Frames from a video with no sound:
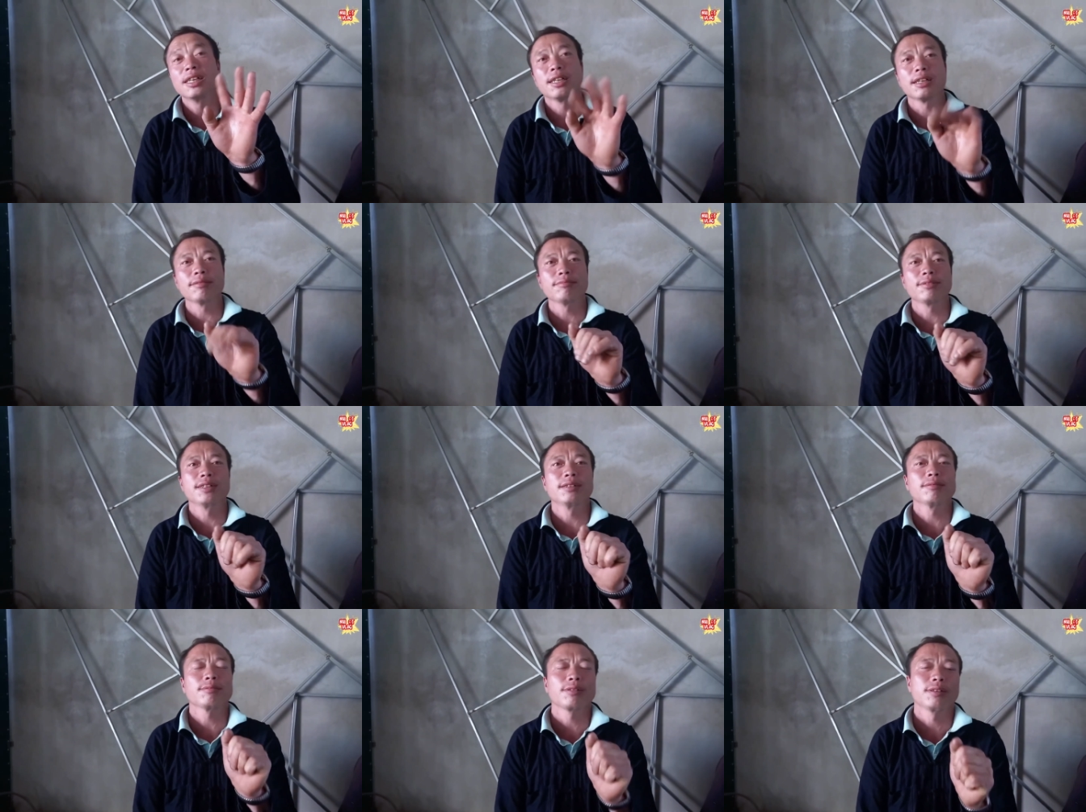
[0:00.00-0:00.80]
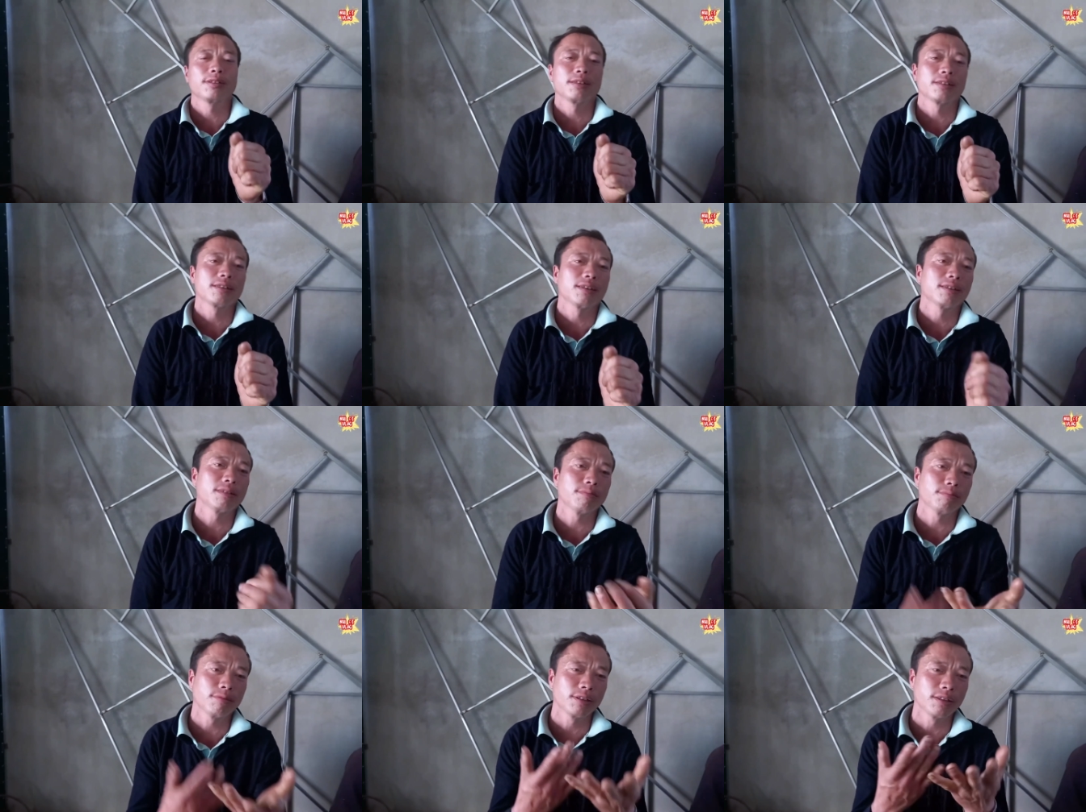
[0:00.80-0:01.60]
kéo cả con đi
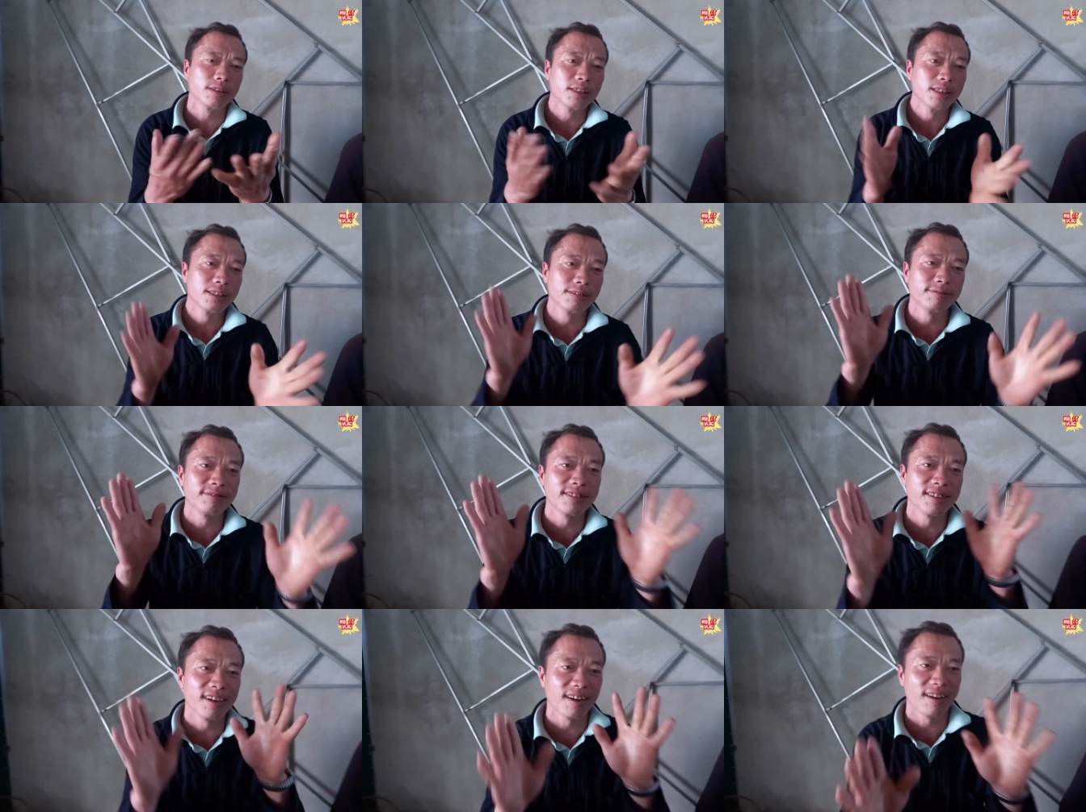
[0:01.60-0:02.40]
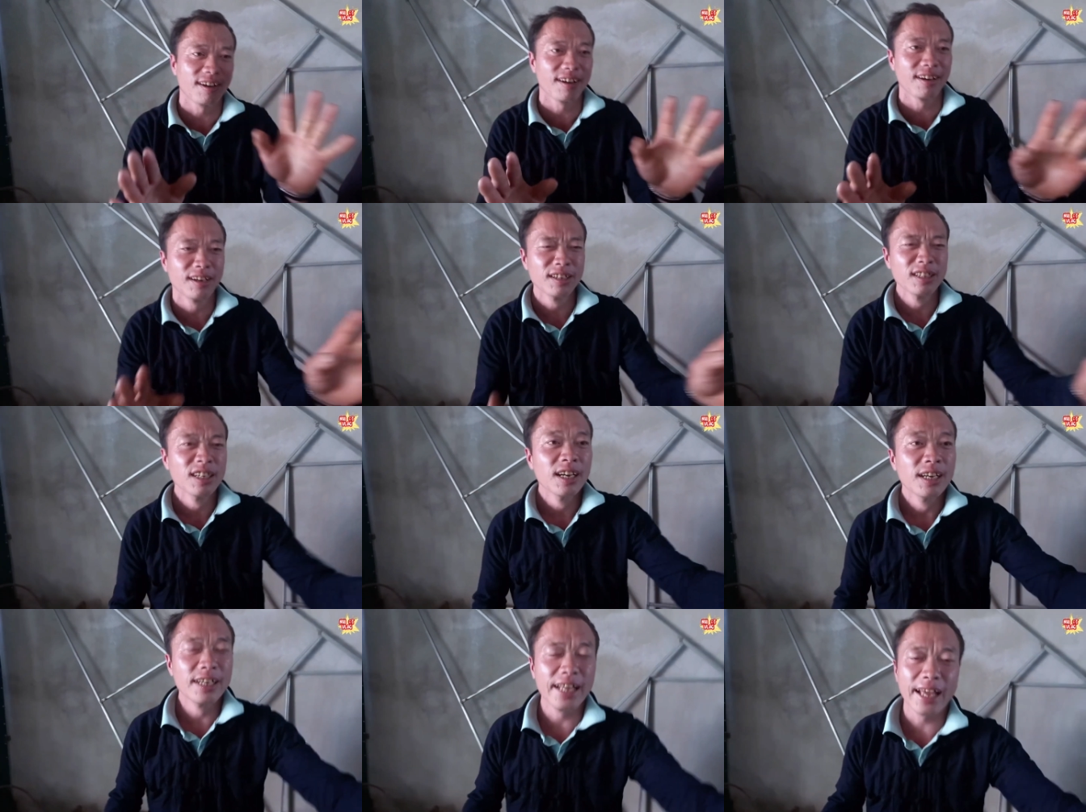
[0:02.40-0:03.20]
chui gầm trạng
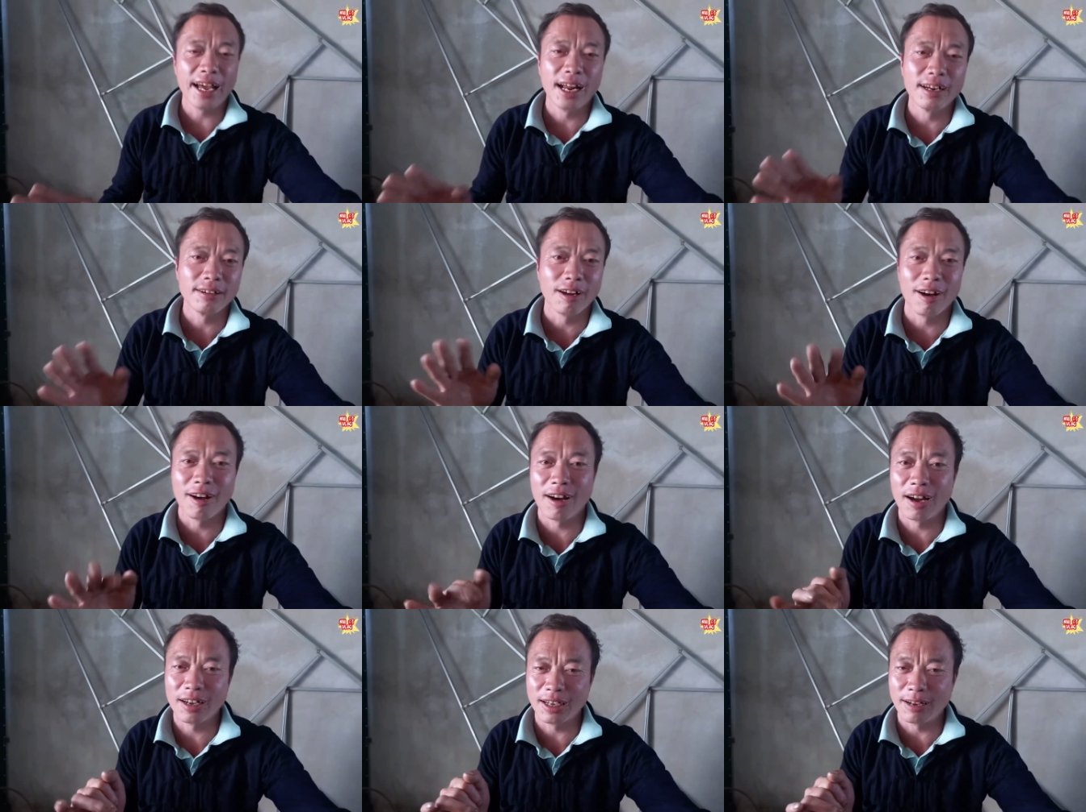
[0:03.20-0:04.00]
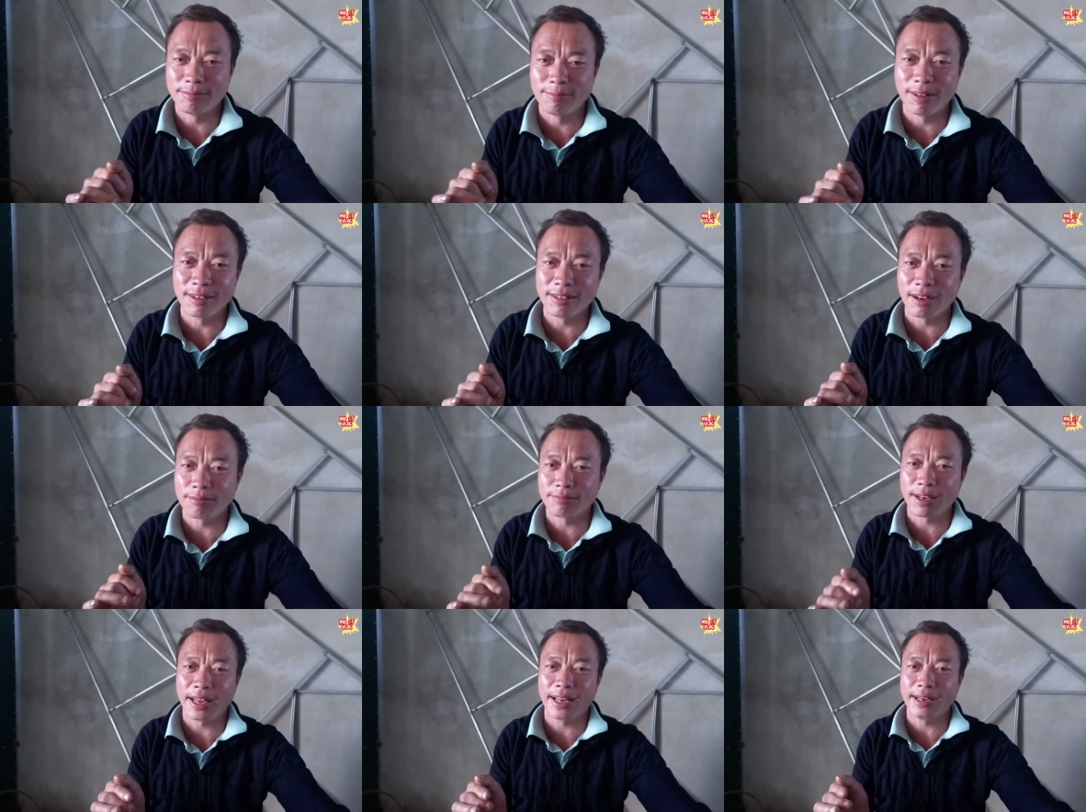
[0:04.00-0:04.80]
mà còn không biết xấu hổ còn
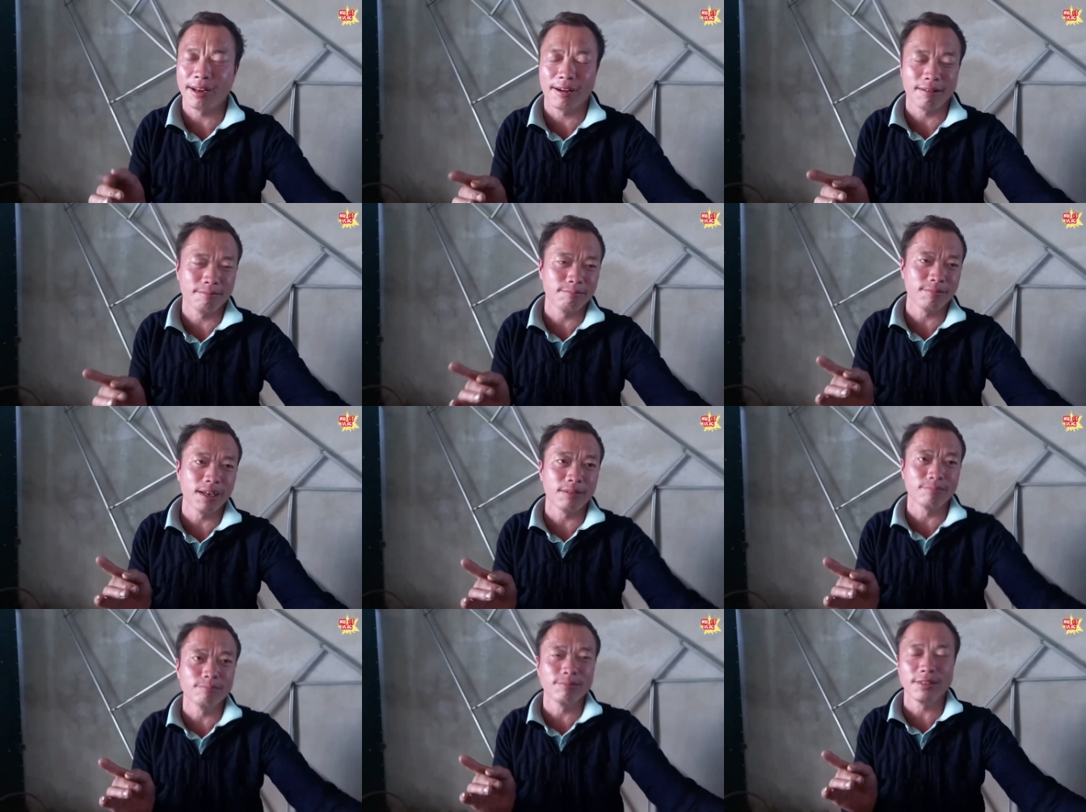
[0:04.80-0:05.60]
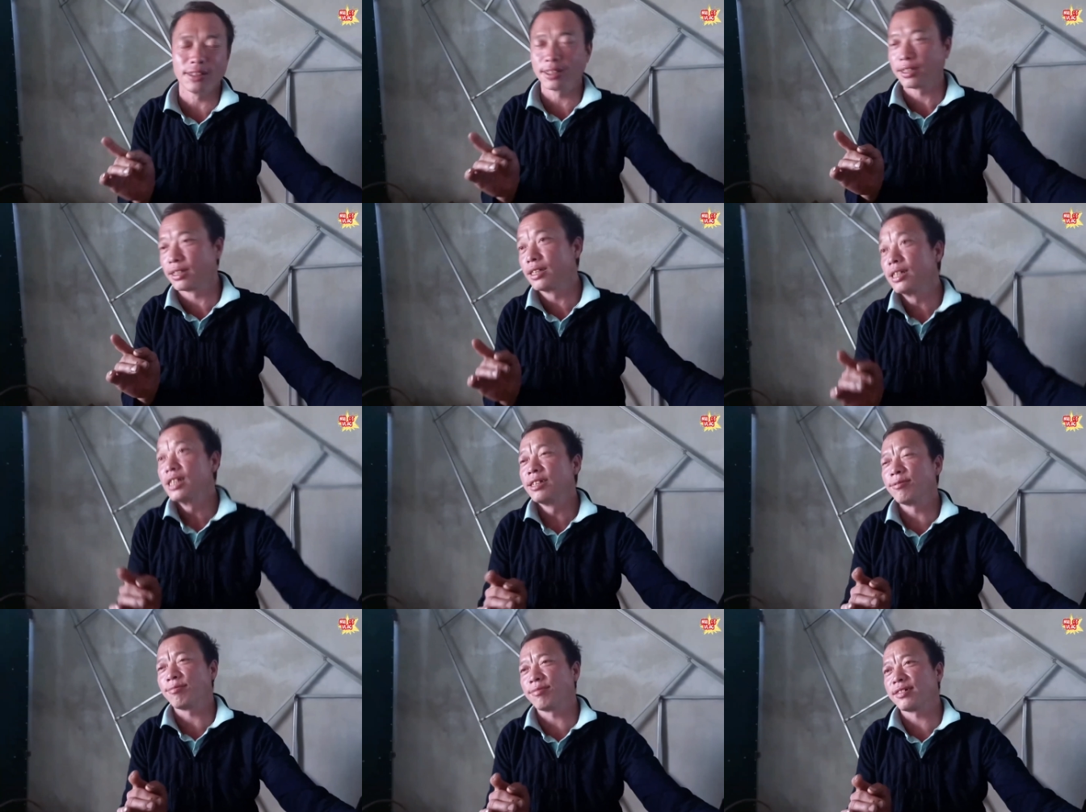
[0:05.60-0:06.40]
lên trên không gian mạng đi
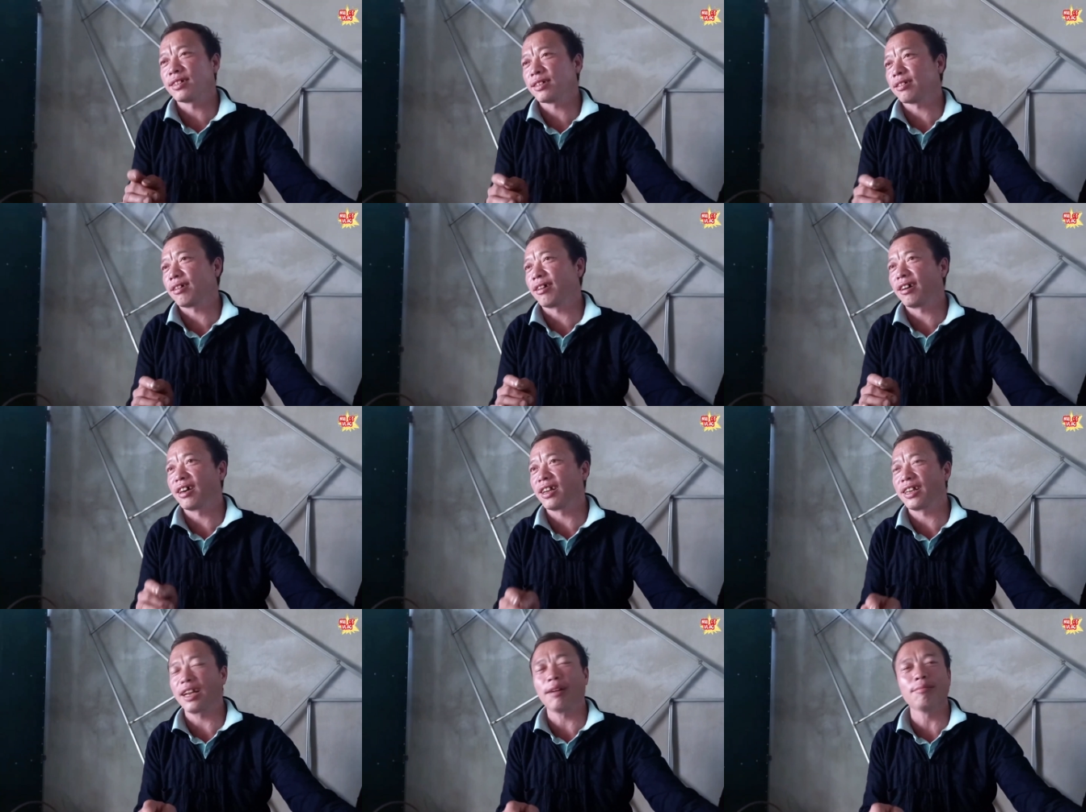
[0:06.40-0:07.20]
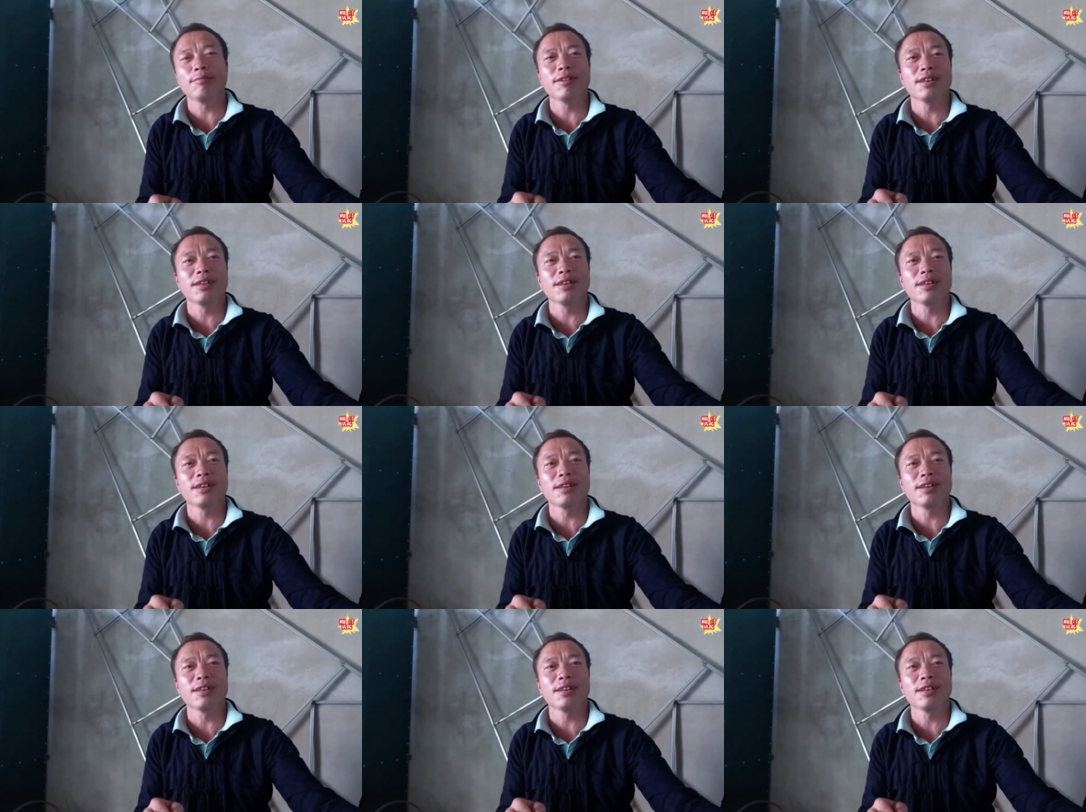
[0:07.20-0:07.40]
khoe khoang ma mị